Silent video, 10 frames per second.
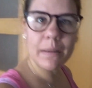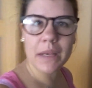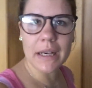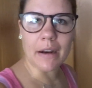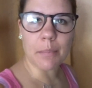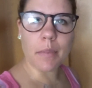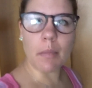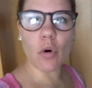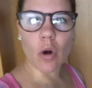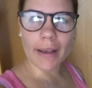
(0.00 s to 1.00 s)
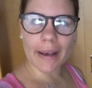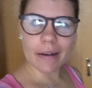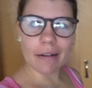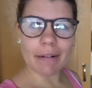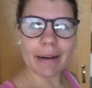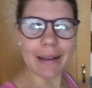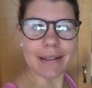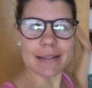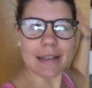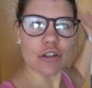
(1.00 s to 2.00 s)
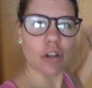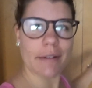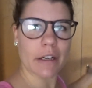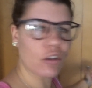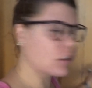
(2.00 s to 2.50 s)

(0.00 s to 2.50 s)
que me, me pongo aquí a grabar, está esto abierto